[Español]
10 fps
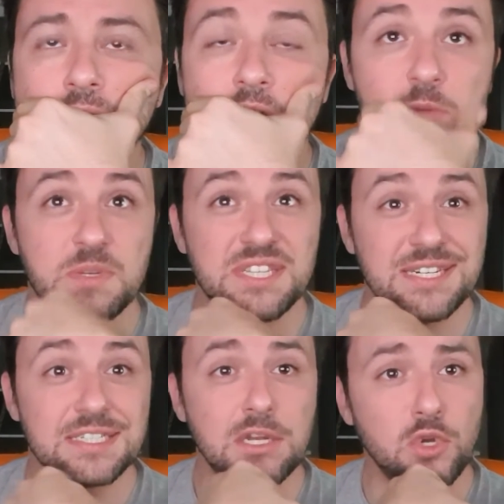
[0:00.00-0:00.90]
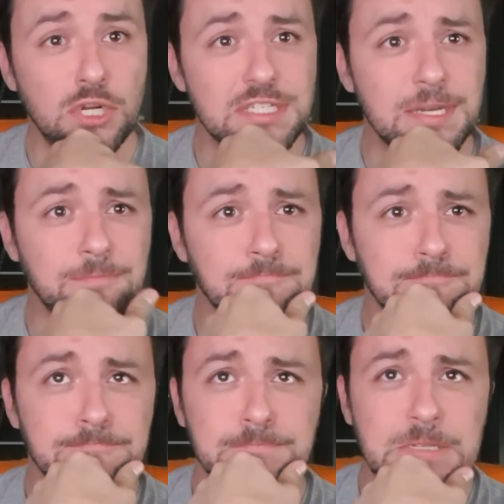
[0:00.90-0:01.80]
Las piscinas de Alcoleche,
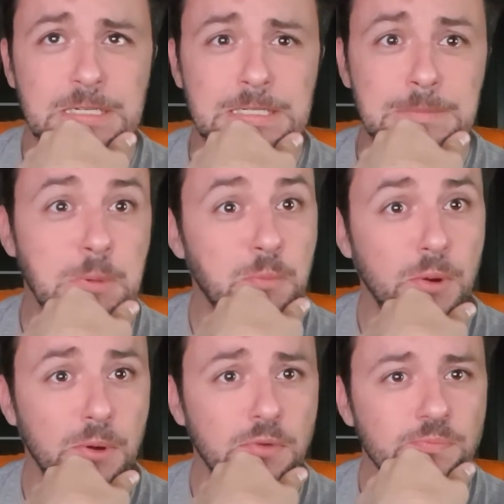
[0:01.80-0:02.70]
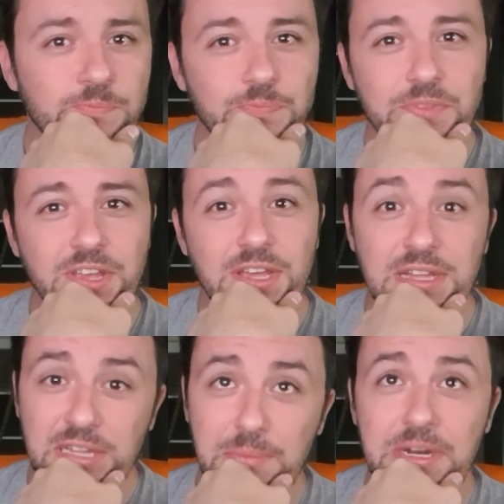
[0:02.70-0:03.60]
que es mi pueblo,
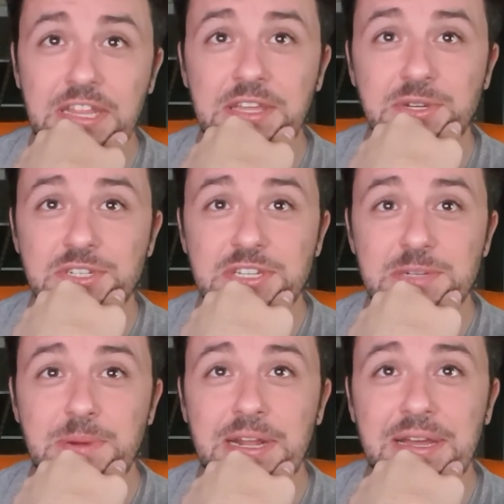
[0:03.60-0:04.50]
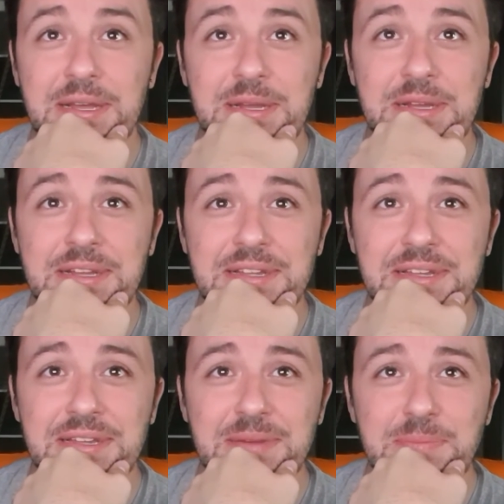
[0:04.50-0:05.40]
también hacen cositas para.
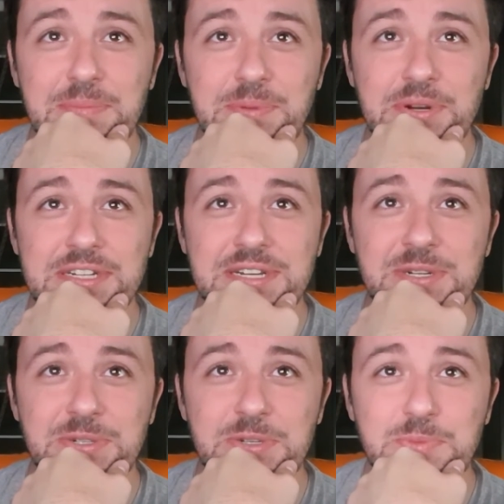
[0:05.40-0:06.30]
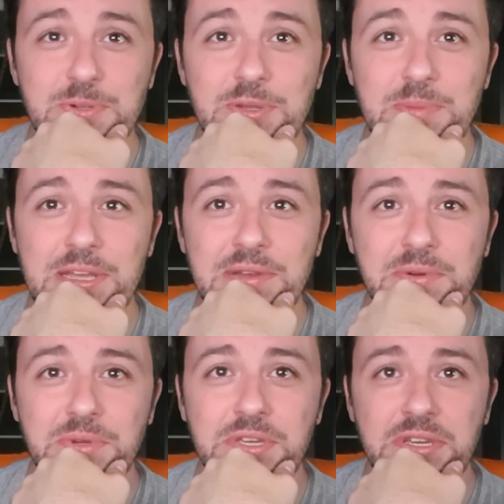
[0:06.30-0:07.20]
por la esclerosis múltiple.
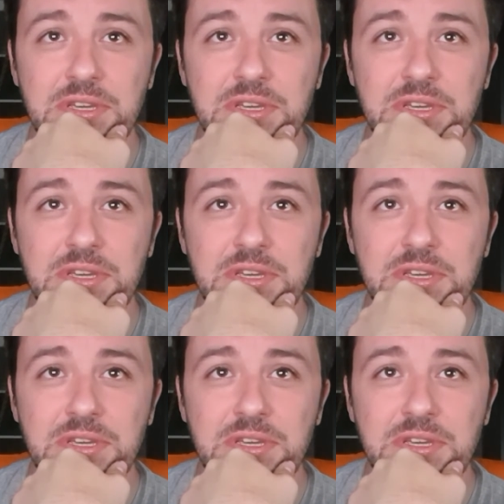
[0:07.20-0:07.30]
Uy.